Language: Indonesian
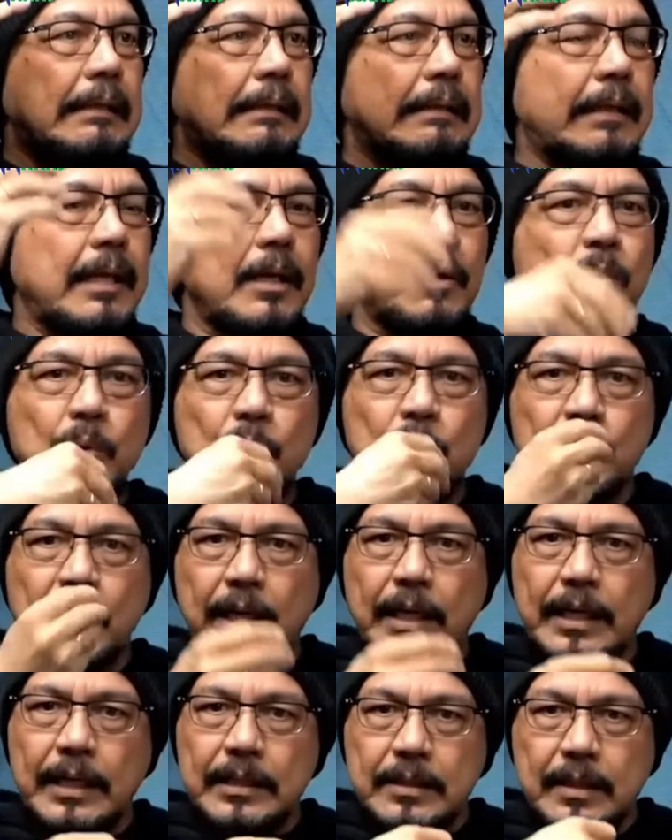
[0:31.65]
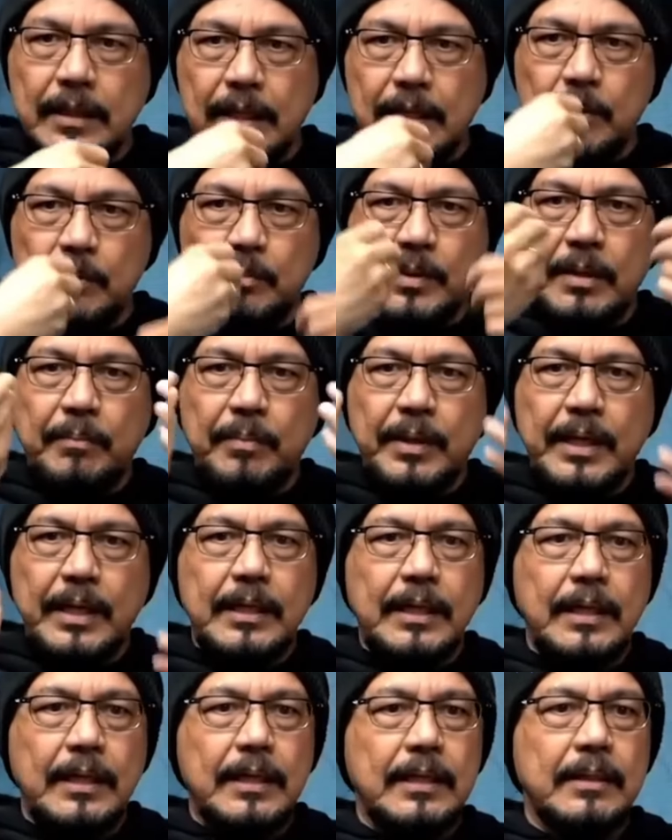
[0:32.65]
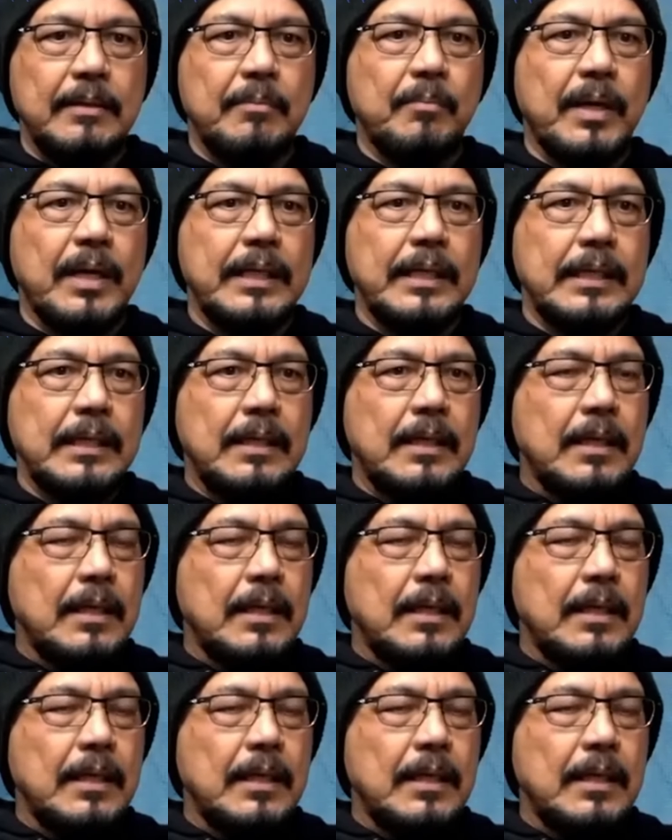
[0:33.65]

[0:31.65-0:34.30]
Nah, guru saya selalu menyampaikan hal-hal yang baik.